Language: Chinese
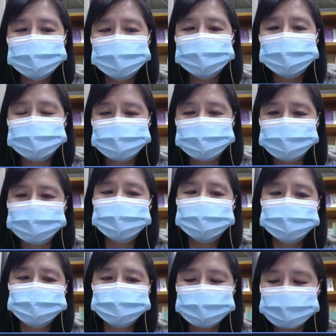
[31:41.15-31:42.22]
哎，
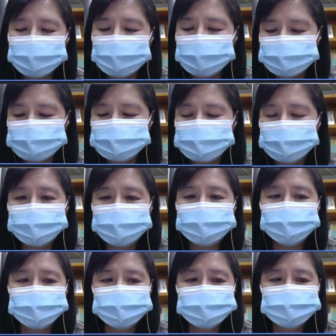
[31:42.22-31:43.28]
对，所以他还是小
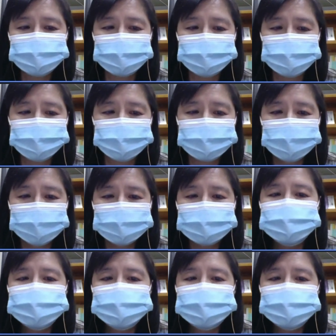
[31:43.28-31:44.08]
朋友是最多，